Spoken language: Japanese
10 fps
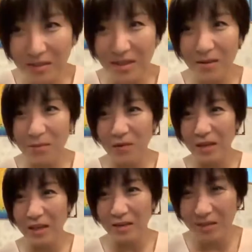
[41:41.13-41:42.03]
さんも
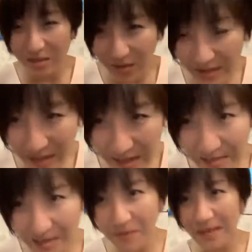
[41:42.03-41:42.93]
引っ越しお疲れ
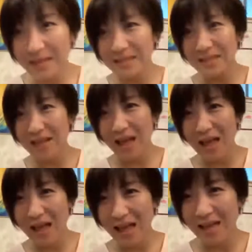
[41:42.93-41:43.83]
様でし
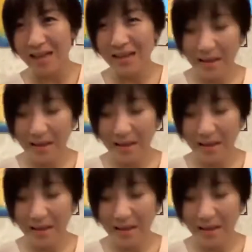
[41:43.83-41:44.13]
た。